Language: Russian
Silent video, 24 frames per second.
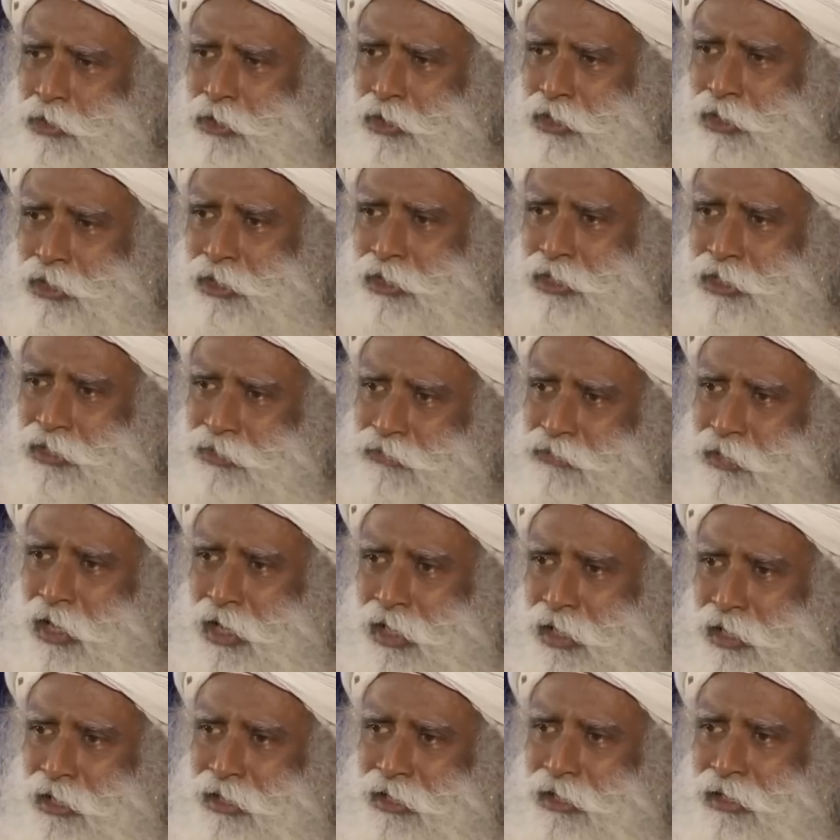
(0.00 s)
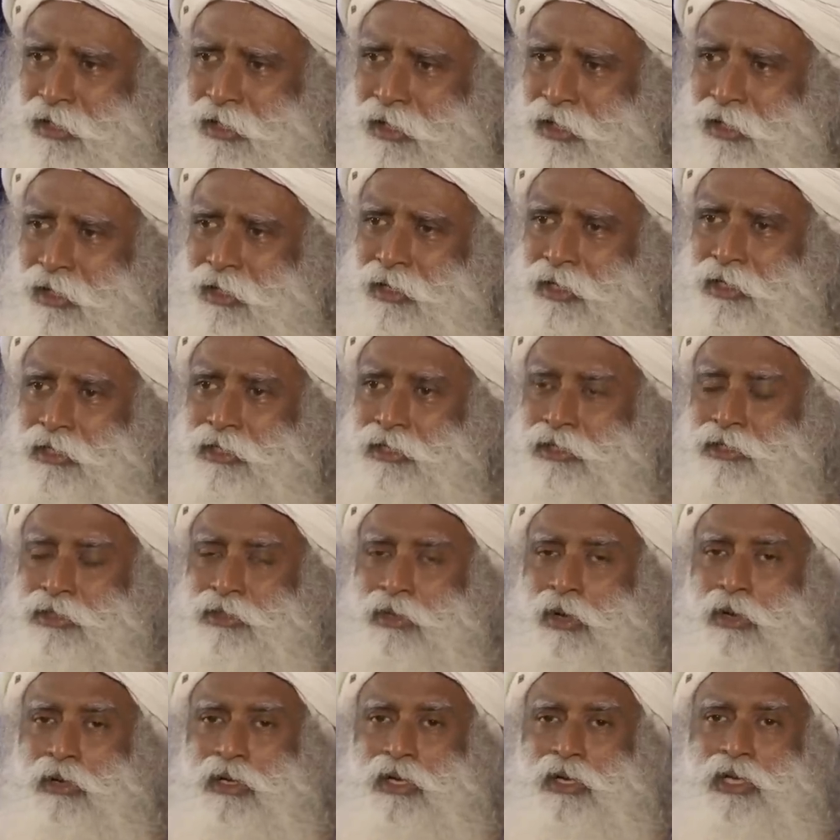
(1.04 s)
Равные возможности — это
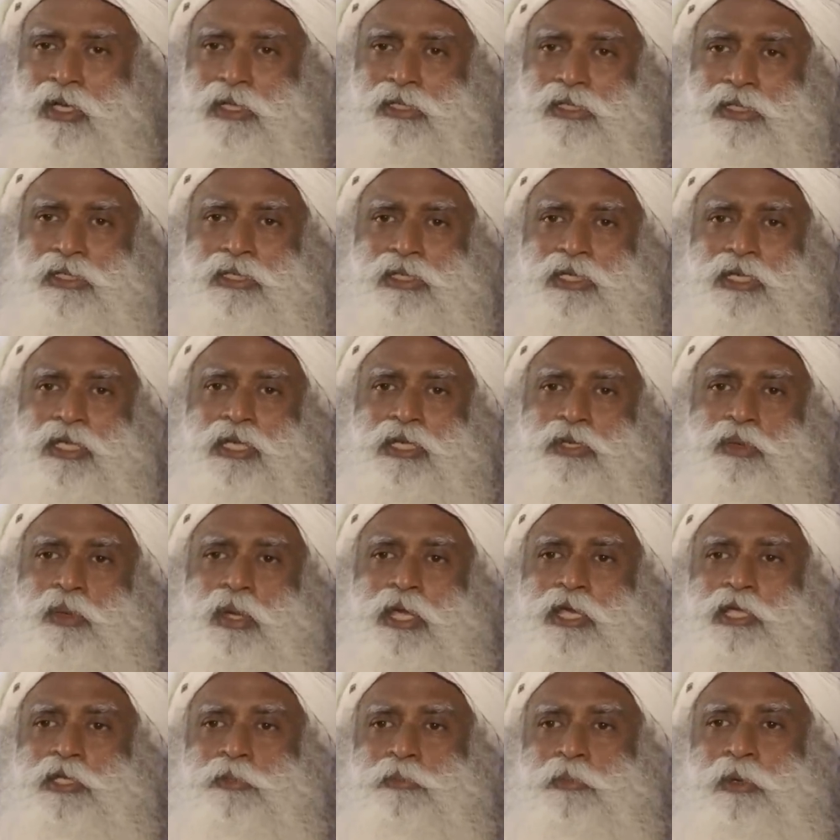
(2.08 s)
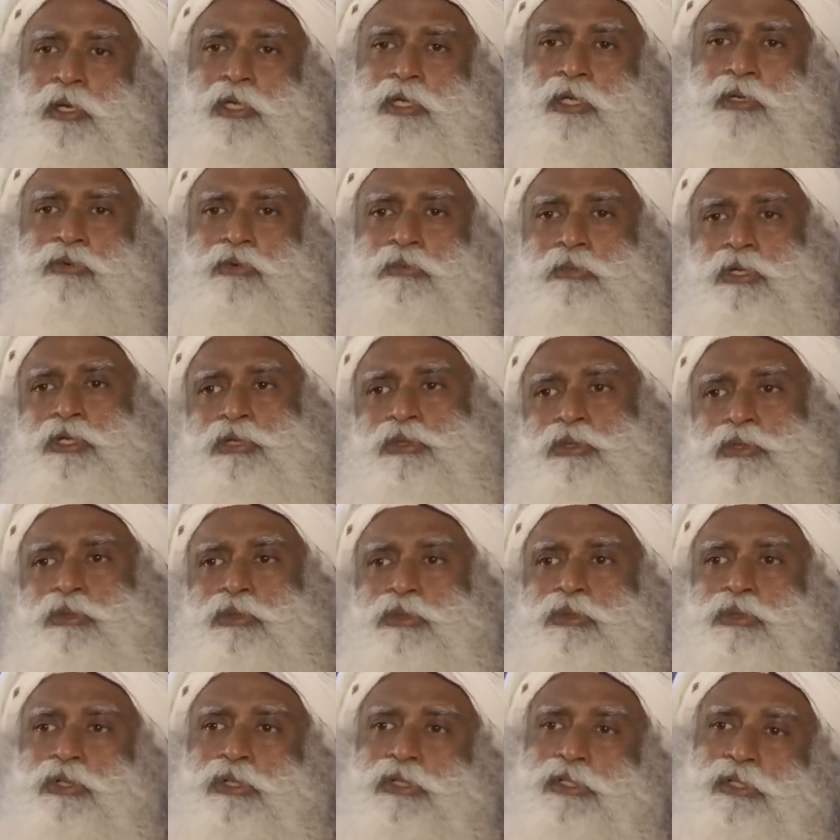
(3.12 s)
прекрасно, но не стоит ожидать от
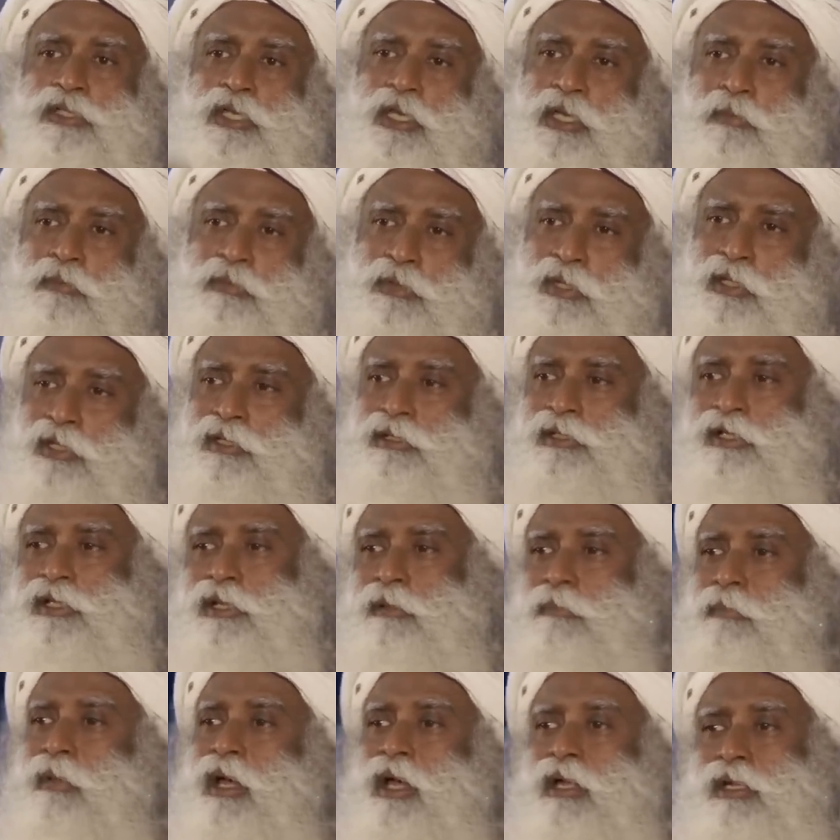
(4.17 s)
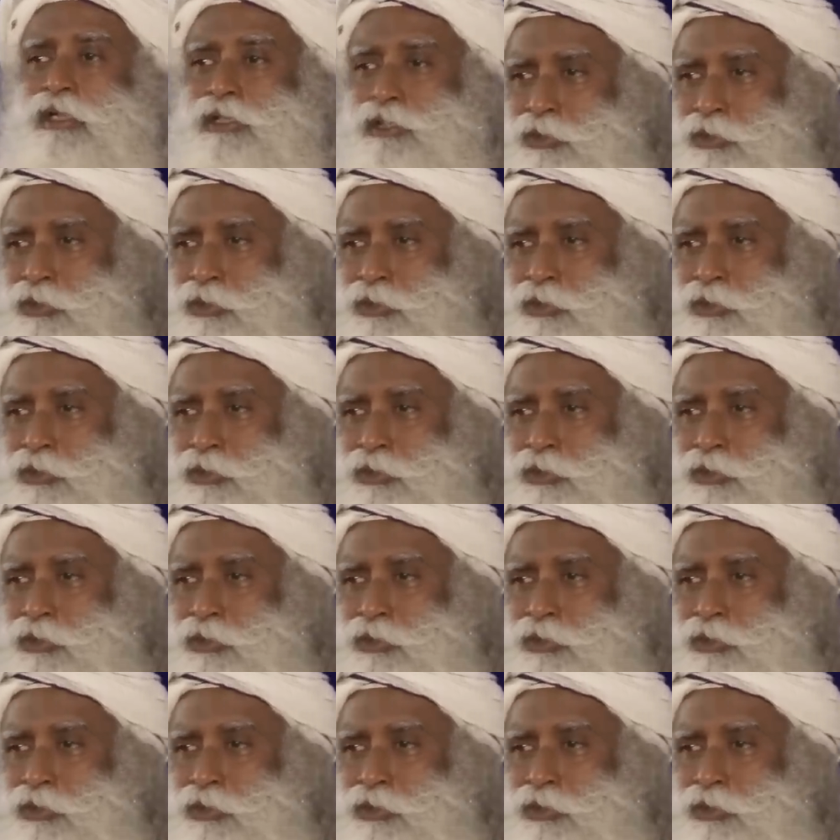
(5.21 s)
женщины того же, что делает